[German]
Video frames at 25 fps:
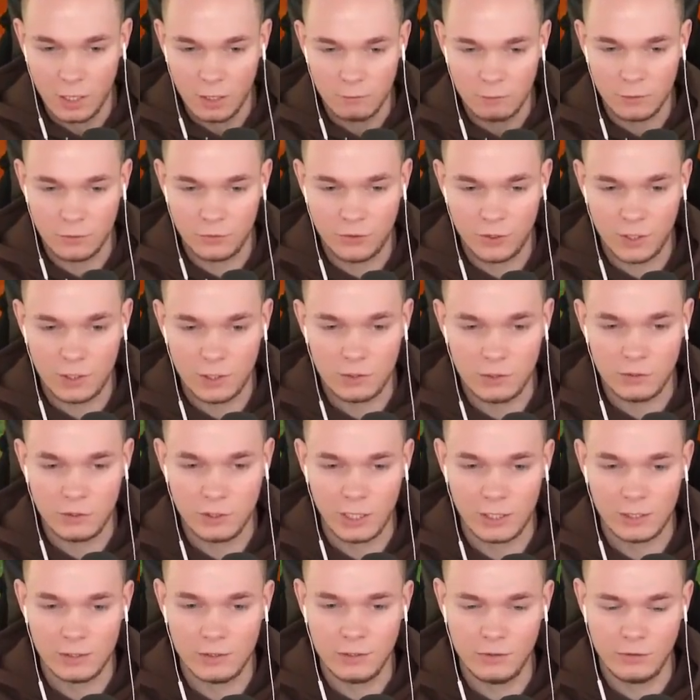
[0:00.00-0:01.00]
Wir sehen, ich
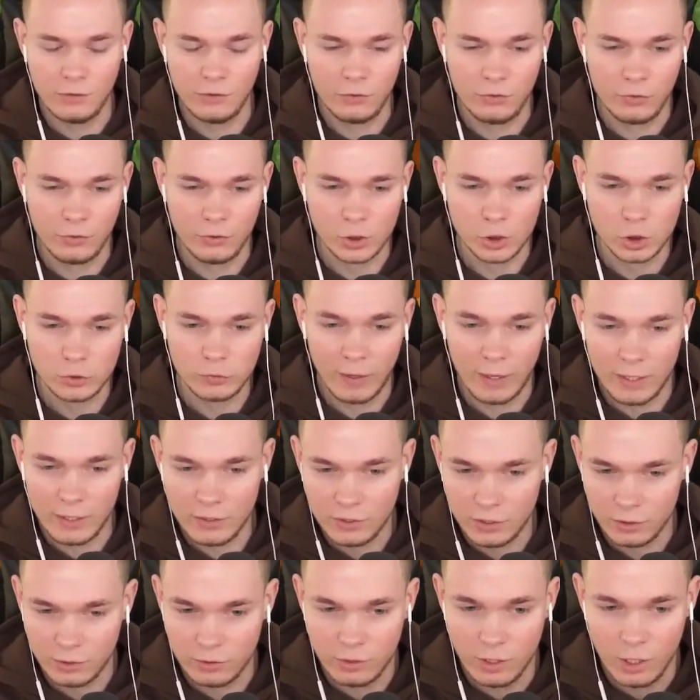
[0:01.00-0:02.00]
kann dieses
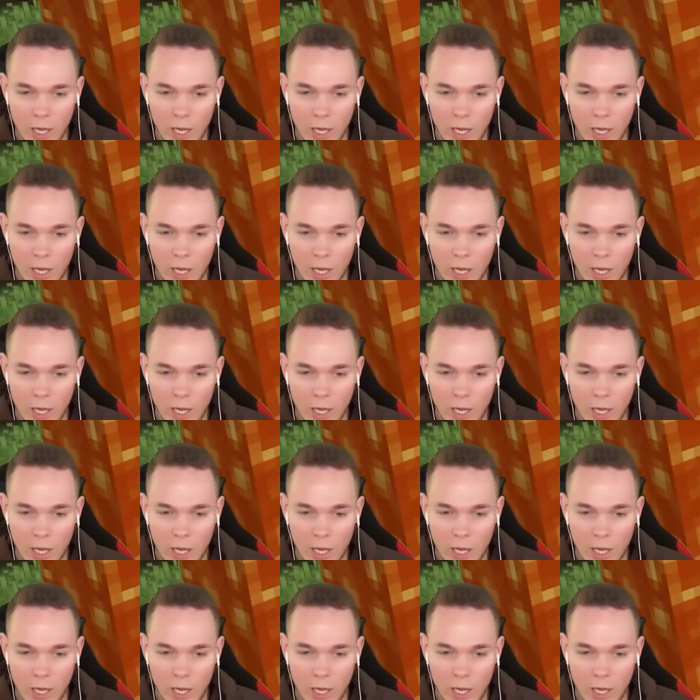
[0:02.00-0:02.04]
Schweinchen